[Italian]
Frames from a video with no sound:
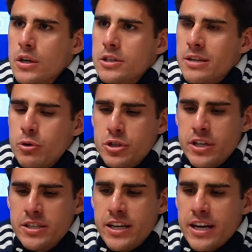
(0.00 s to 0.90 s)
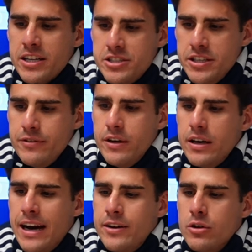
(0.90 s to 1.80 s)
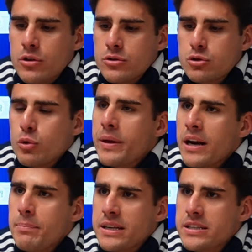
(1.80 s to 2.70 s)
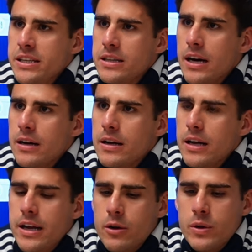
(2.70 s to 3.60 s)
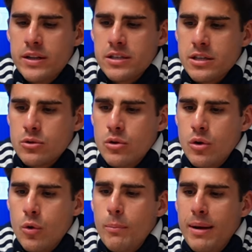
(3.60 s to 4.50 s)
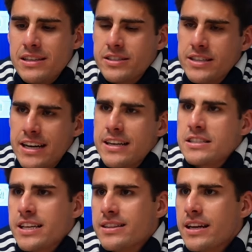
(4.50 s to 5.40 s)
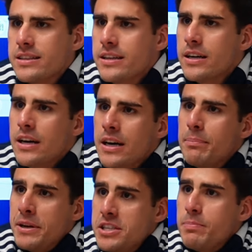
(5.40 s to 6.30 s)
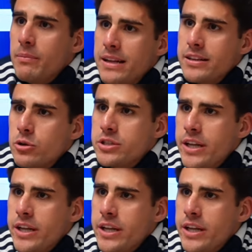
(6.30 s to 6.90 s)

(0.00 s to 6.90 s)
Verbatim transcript: Siamo riusciti a essere aggressivi, a non subire la partita e quindi è stato un bel segnale che ci siamo dati principalmente a noi